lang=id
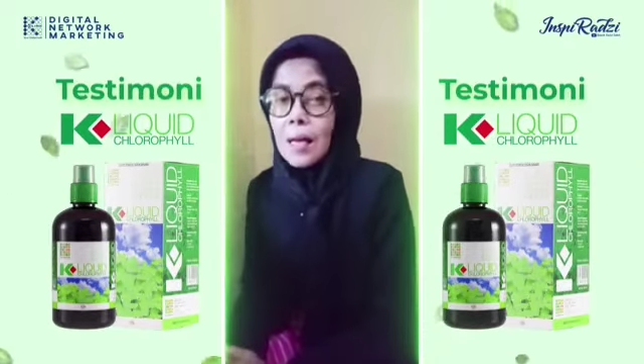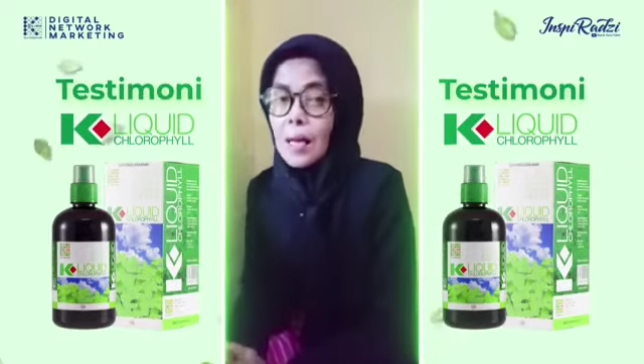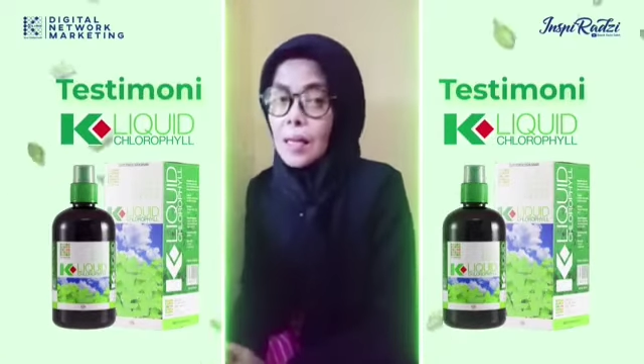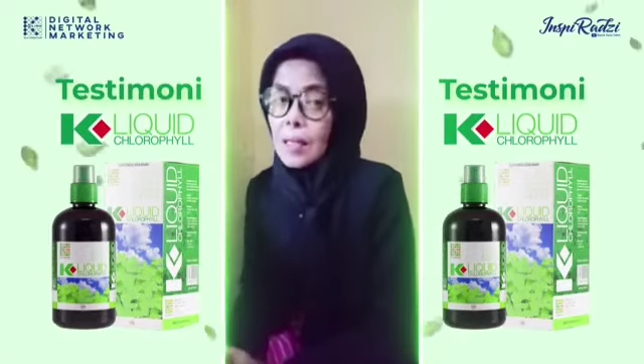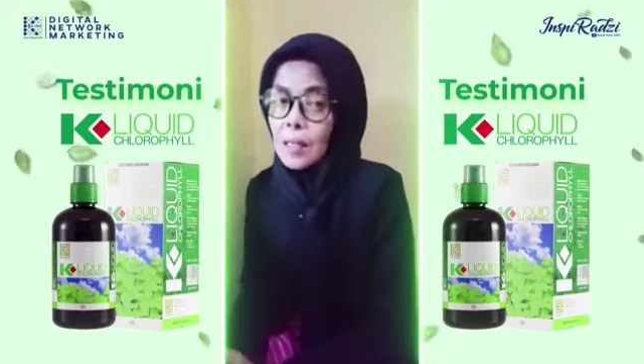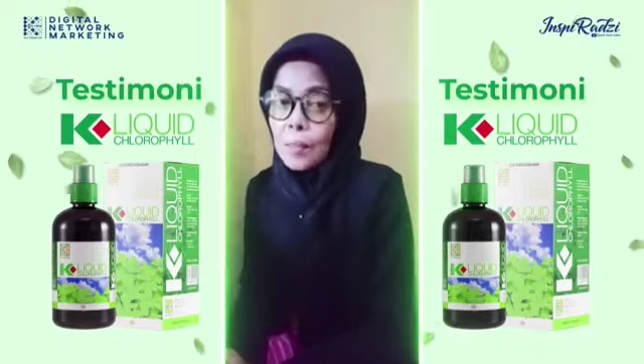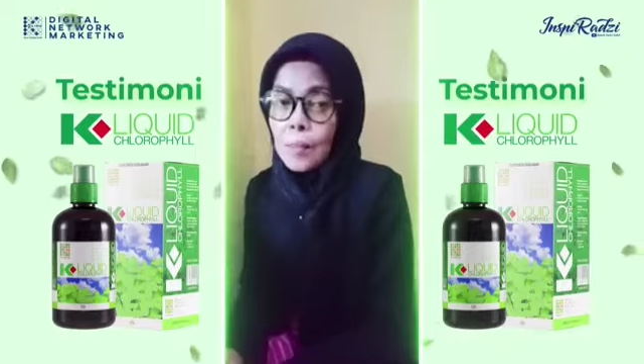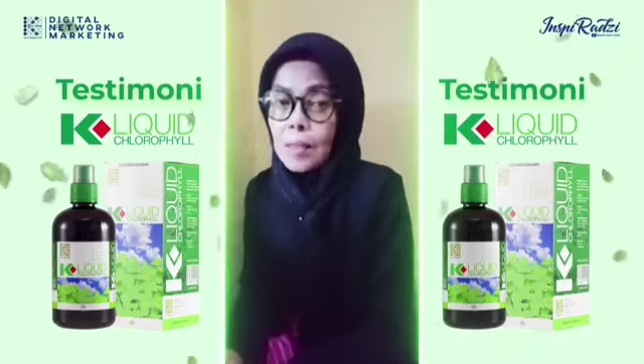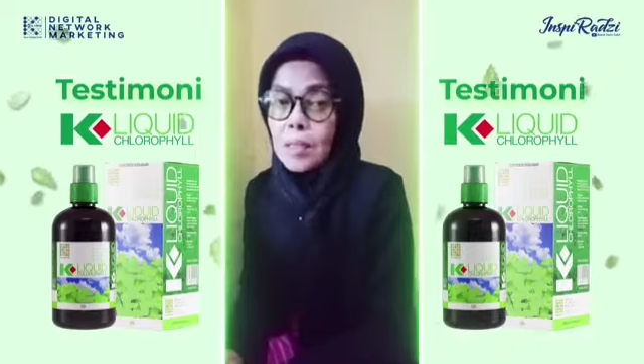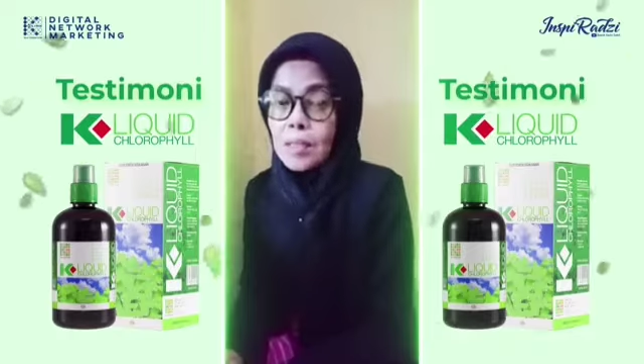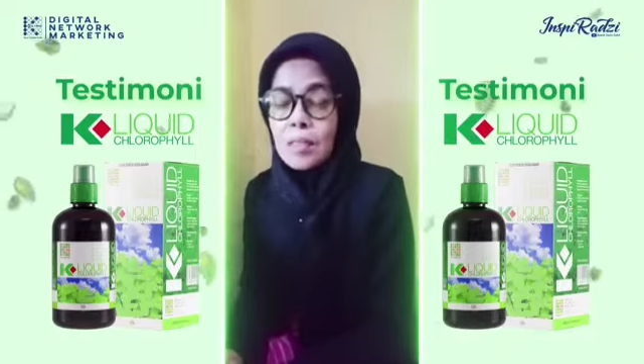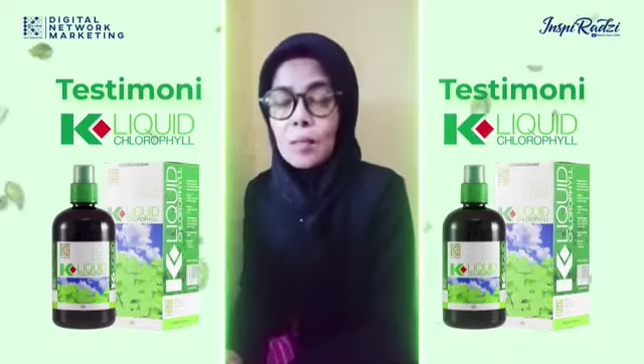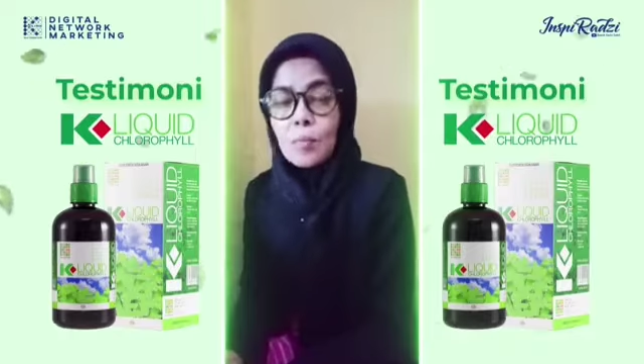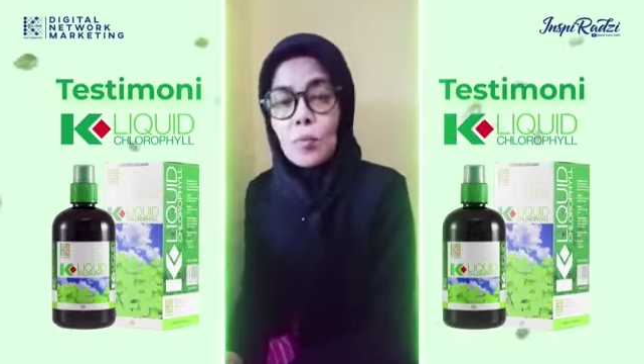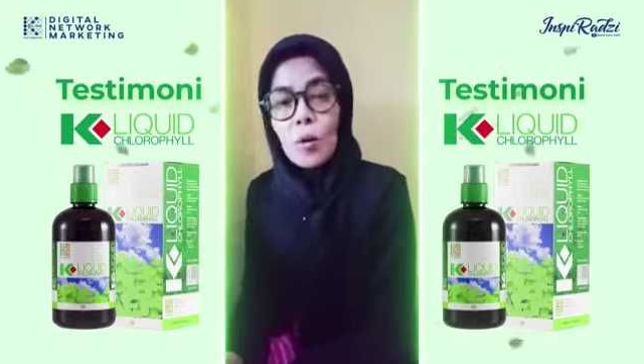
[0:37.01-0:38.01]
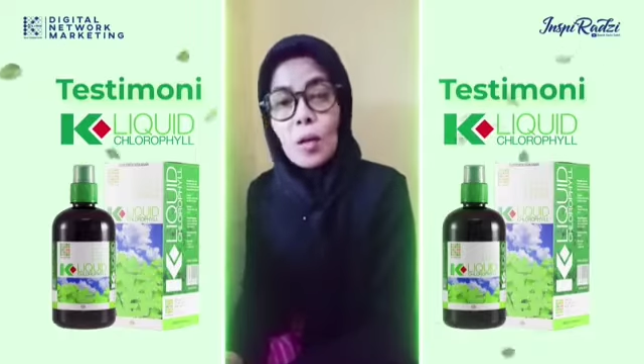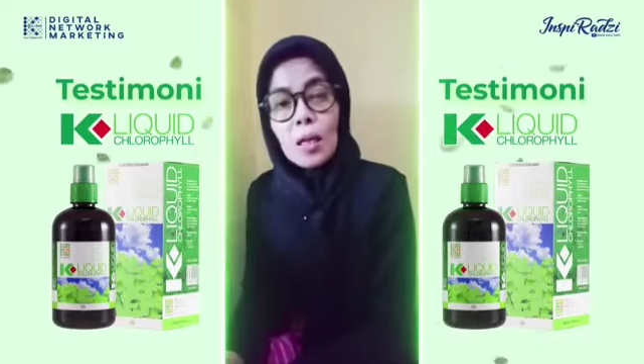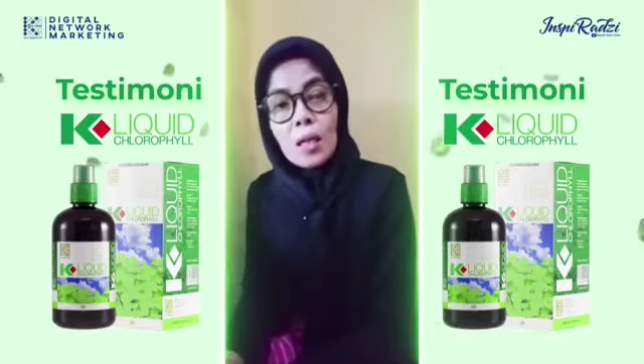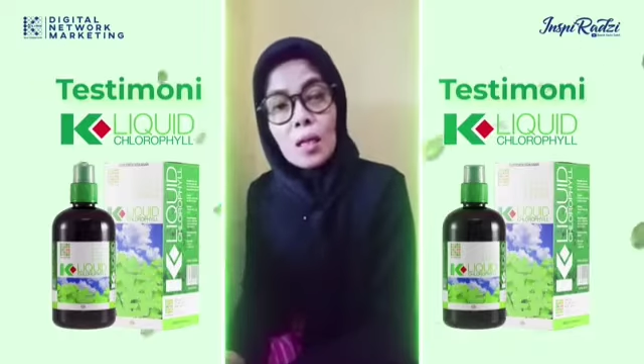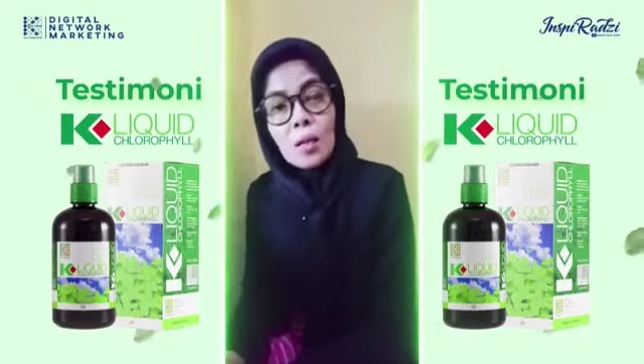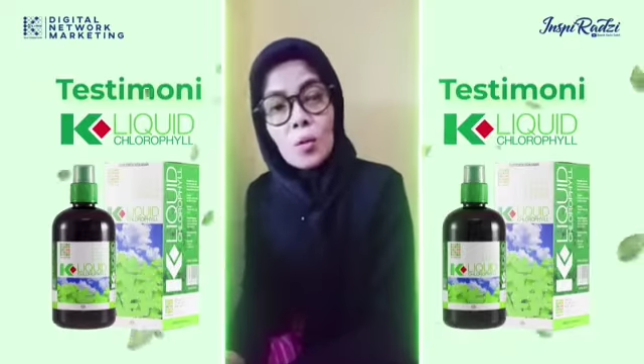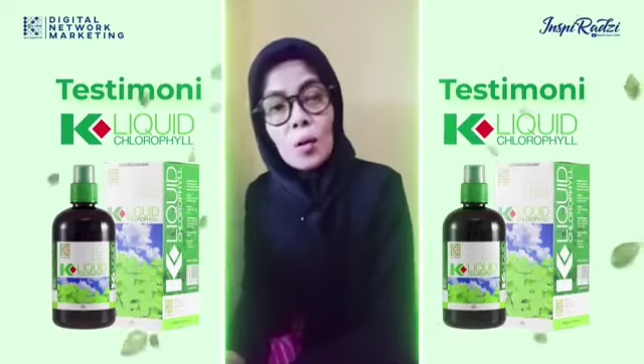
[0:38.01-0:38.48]
Akibat
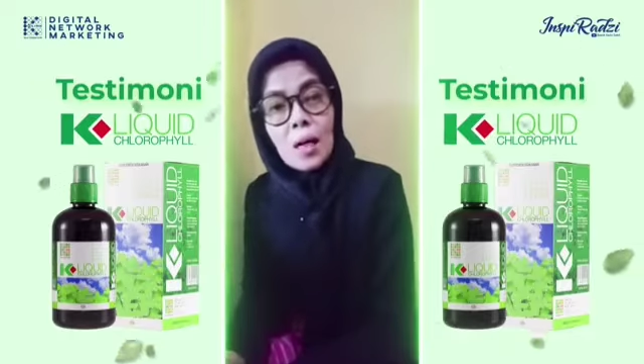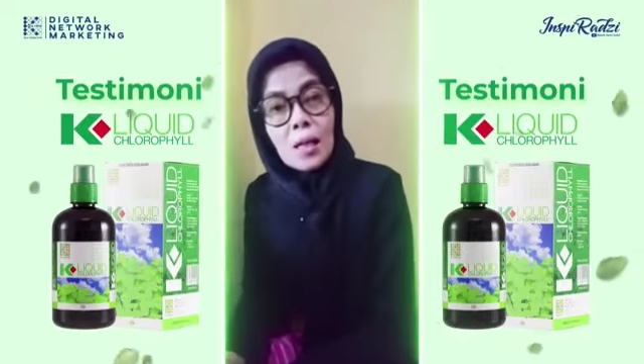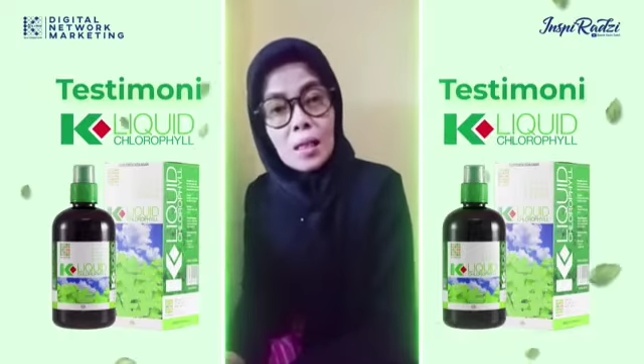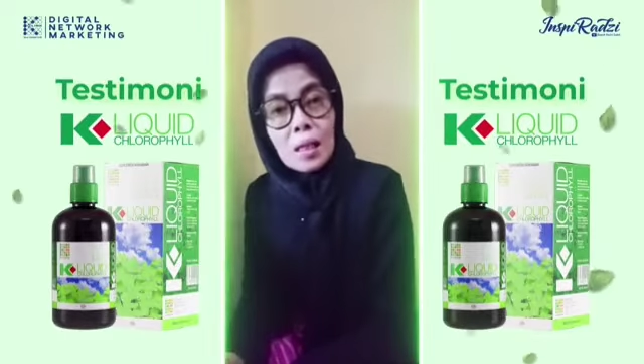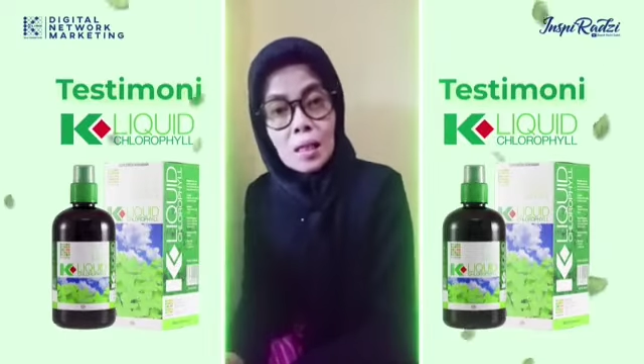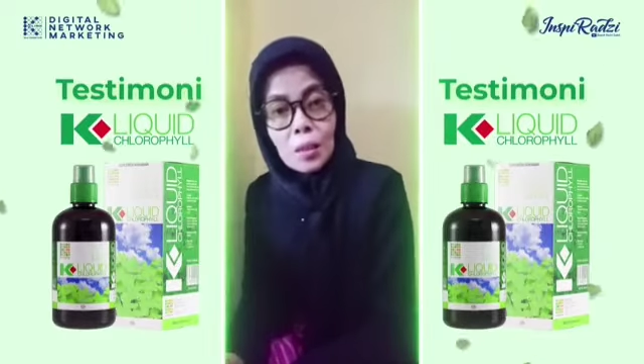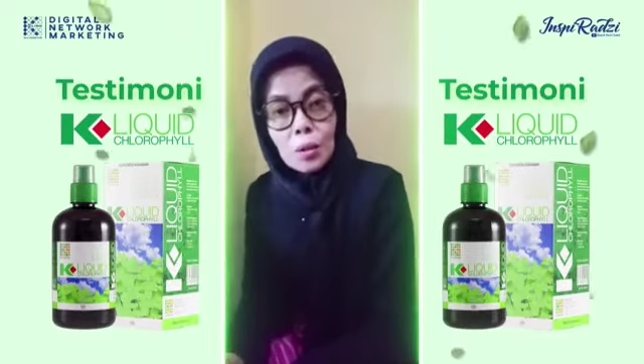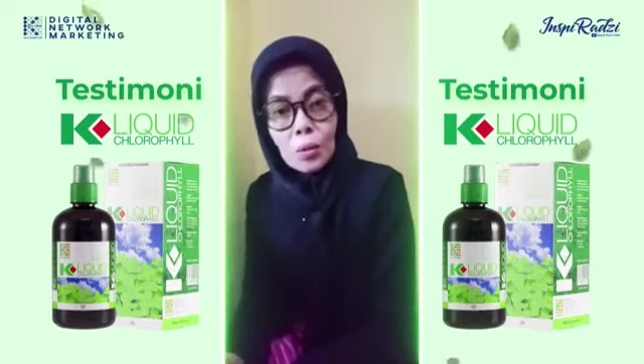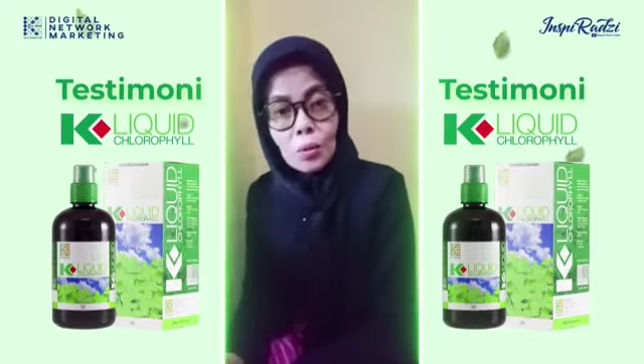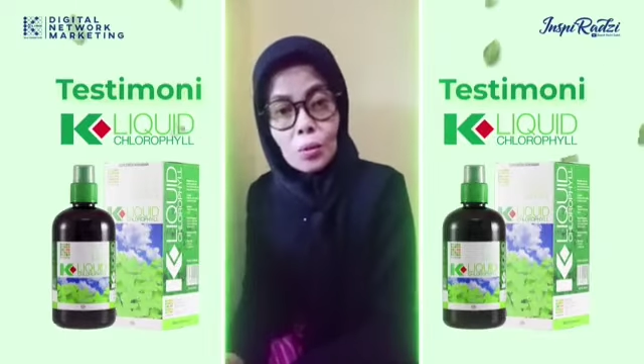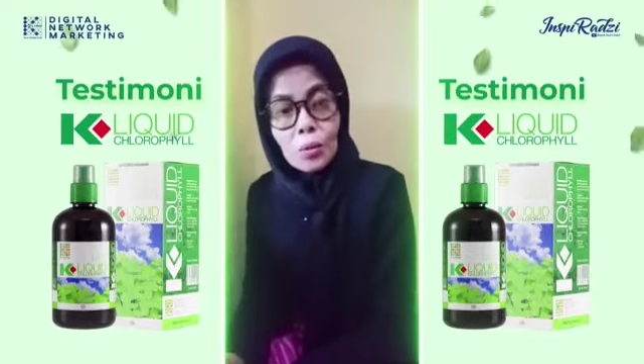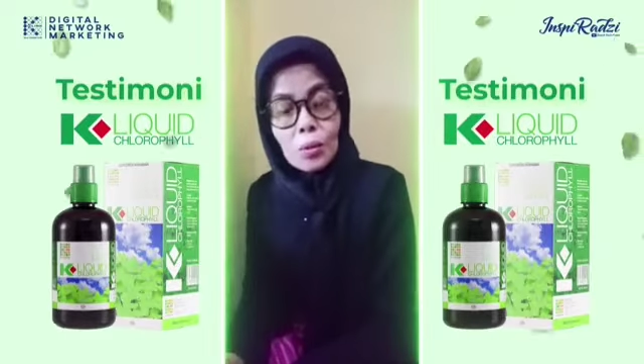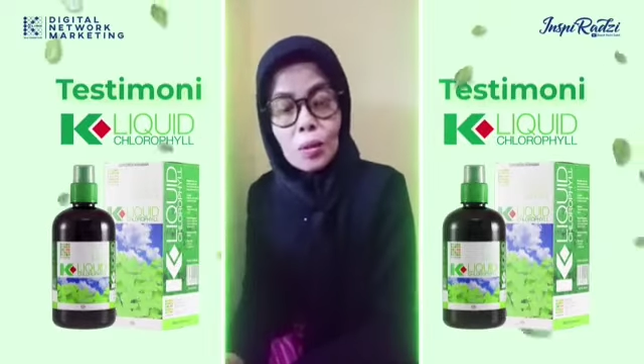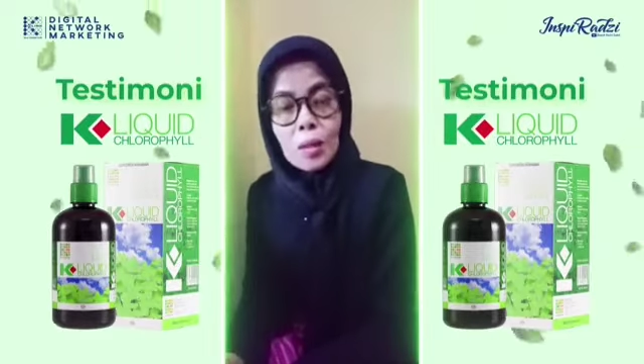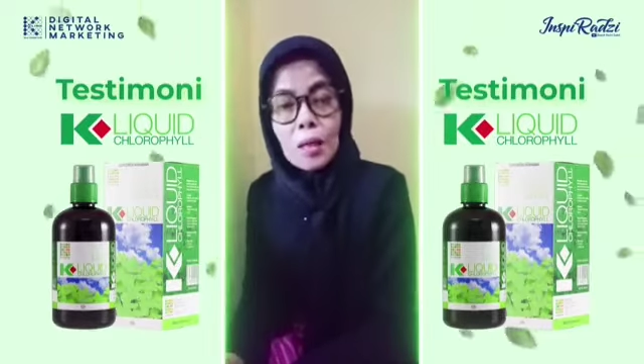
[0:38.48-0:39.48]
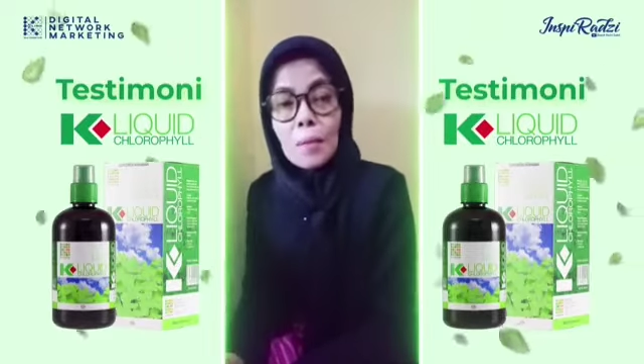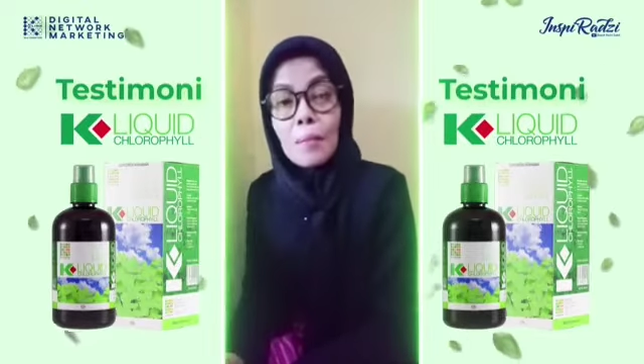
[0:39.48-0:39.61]
semua keluhan itu,